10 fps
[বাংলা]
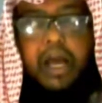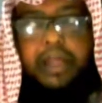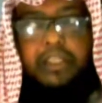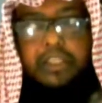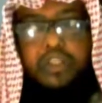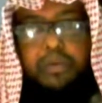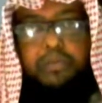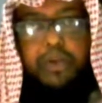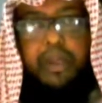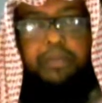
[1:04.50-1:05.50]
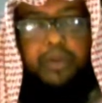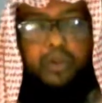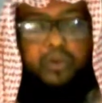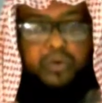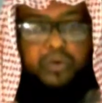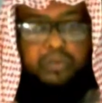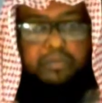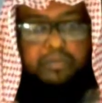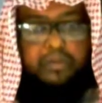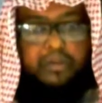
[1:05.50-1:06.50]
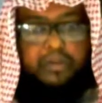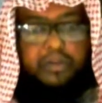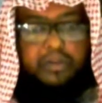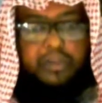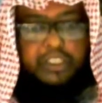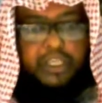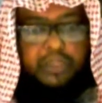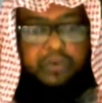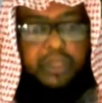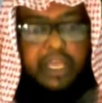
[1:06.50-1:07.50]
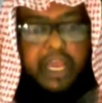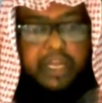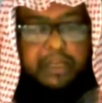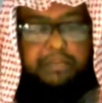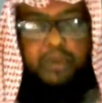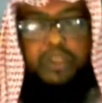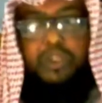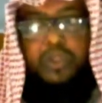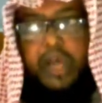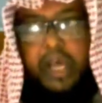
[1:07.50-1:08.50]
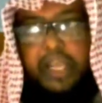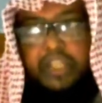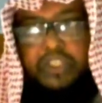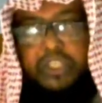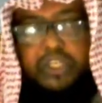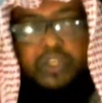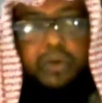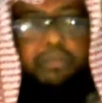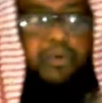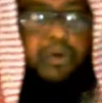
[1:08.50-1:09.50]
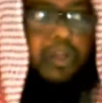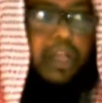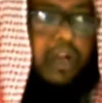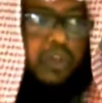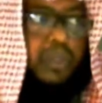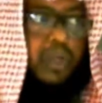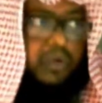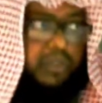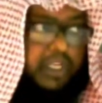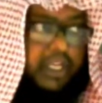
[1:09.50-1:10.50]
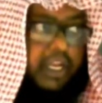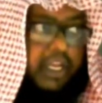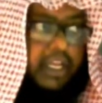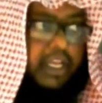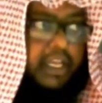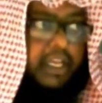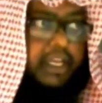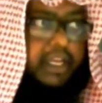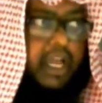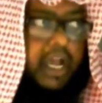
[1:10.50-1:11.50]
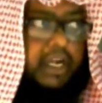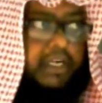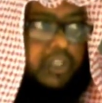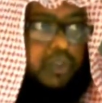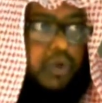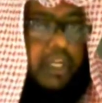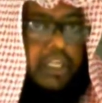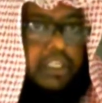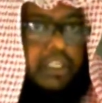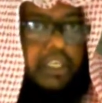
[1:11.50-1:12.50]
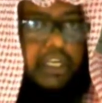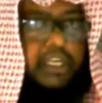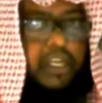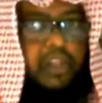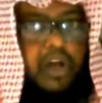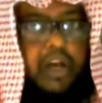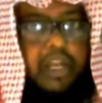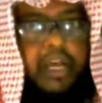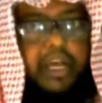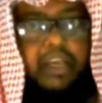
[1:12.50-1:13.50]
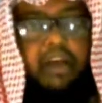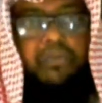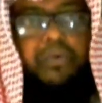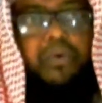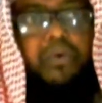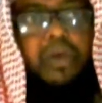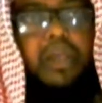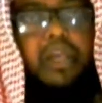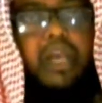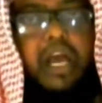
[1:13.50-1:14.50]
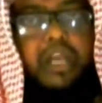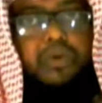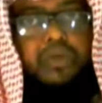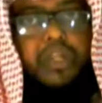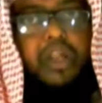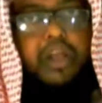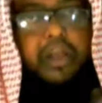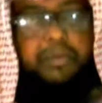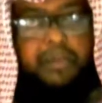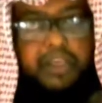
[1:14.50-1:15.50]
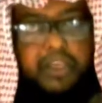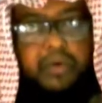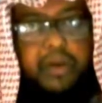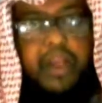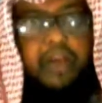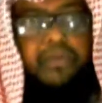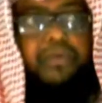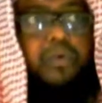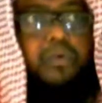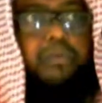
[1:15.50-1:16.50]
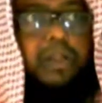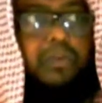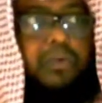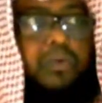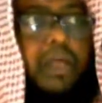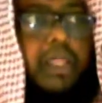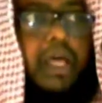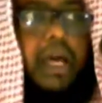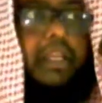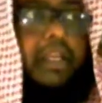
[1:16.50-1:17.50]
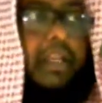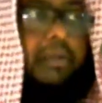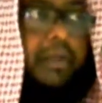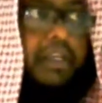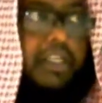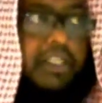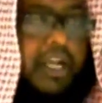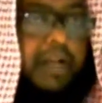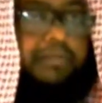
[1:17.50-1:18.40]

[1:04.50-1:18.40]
আয়াতটা সম্পর্কে আপনার হয়তো যেহেতু এই আয়াতটা প্রসিদ্ধ আয়াত শির্ক সম্পর্কে আলোচনা করতে গেলে এই আয়াতটা চলে আসে যে ইন্নাল্লাহ আলায়াক ফিরু আয়ু সারাকা বিহি ওয়াক ফিরু মাদুনা আলিকালিমাইয়াশা